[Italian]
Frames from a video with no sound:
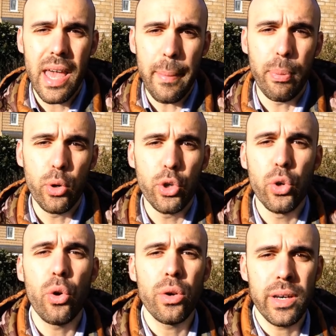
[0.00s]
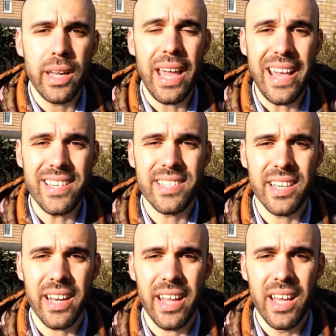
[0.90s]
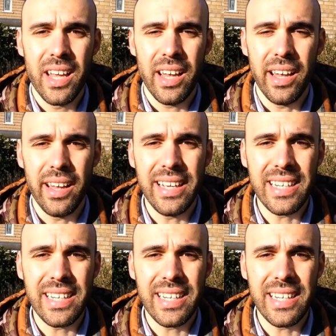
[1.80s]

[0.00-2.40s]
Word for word: e poi non essere eh,